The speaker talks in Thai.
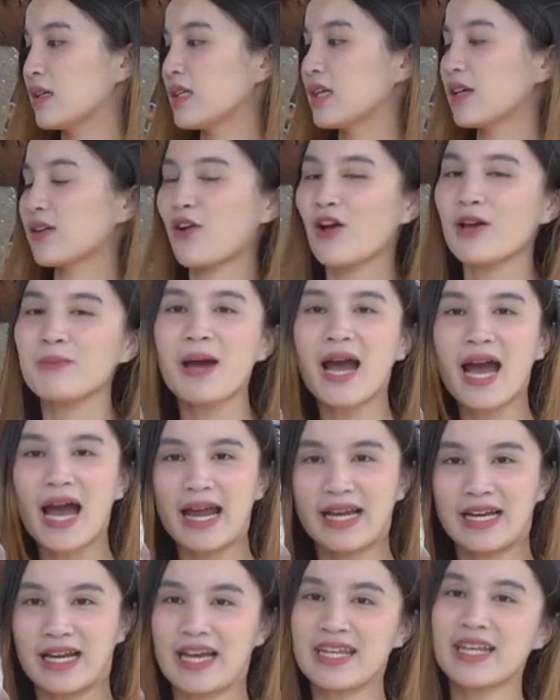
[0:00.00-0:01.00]
หนึ่งร้อยบา
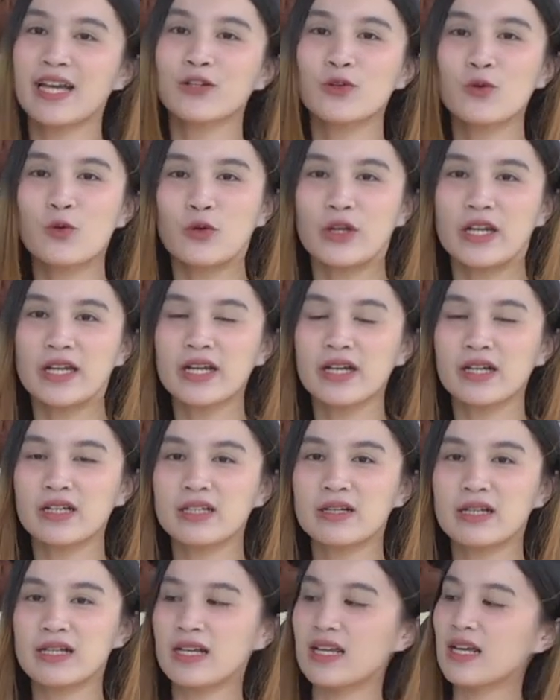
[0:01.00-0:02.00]
ทนะคะ อย่างถุงนี้เนี่ย
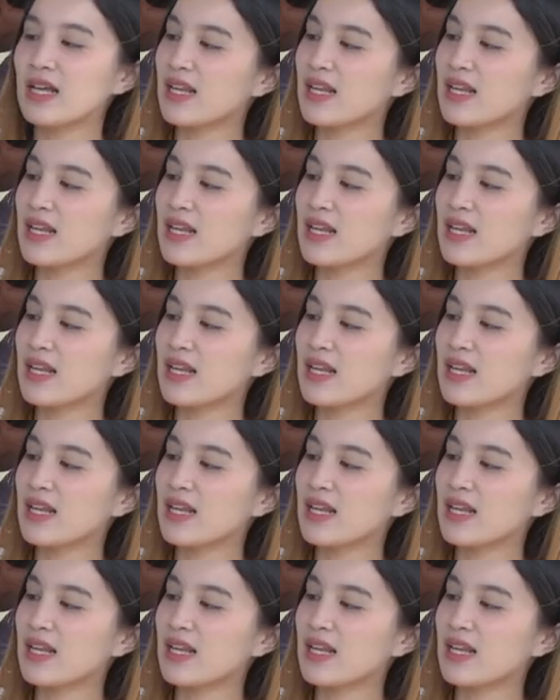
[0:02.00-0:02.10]
คือ